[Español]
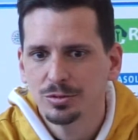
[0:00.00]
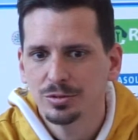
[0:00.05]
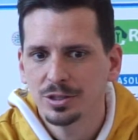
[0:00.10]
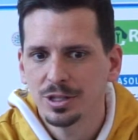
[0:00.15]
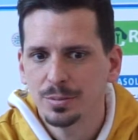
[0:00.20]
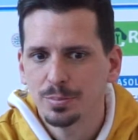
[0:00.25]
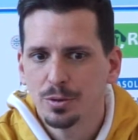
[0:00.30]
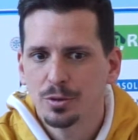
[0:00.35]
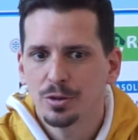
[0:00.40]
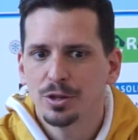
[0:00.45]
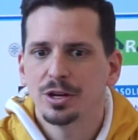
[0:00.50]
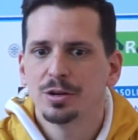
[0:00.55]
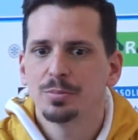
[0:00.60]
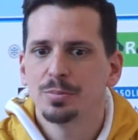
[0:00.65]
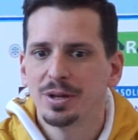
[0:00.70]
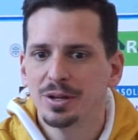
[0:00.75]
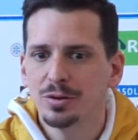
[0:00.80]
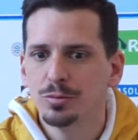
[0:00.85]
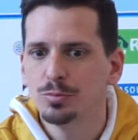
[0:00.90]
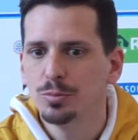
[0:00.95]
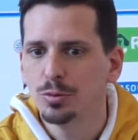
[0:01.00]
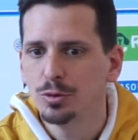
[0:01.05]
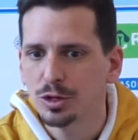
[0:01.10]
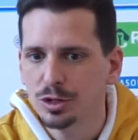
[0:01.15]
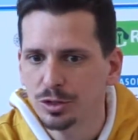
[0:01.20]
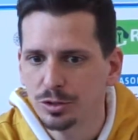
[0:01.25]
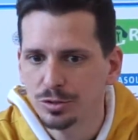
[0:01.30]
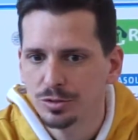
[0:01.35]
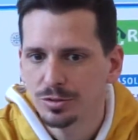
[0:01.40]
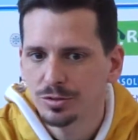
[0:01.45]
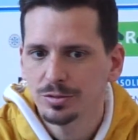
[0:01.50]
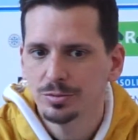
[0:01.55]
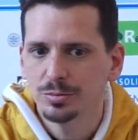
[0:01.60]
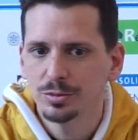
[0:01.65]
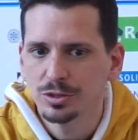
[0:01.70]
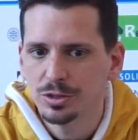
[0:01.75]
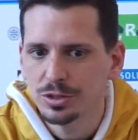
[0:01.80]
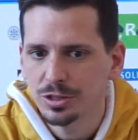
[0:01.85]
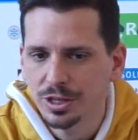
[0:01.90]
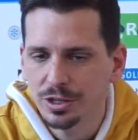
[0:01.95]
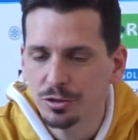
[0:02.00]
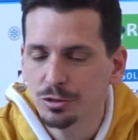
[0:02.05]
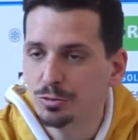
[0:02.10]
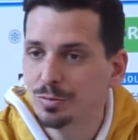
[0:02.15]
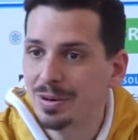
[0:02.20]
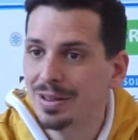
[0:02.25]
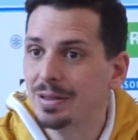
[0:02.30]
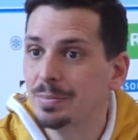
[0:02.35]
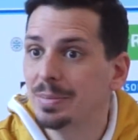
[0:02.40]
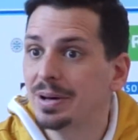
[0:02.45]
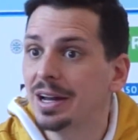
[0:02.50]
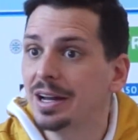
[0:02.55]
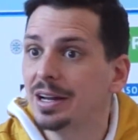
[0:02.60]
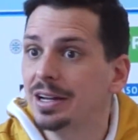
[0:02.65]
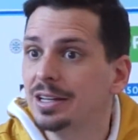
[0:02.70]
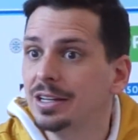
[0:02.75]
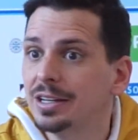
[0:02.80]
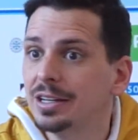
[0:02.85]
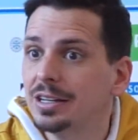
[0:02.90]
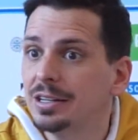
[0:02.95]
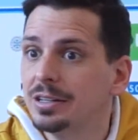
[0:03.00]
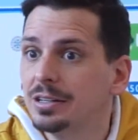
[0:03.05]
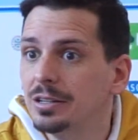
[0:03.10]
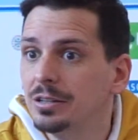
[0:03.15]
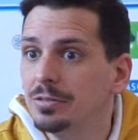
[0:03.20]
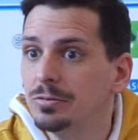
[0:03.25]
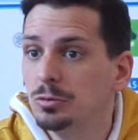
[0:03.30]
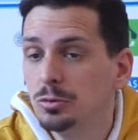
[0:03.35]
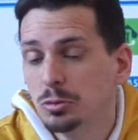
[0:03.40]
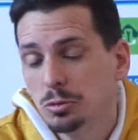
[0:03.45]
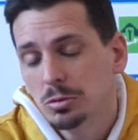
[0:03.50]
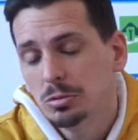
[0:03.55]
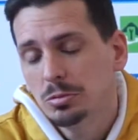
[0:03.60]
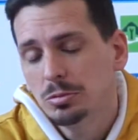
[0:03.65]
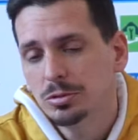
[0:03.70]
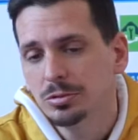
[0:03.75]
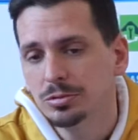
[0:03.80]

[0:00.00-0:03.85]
de poder ver un poquito pues, qué nos va a deparar el, futuro.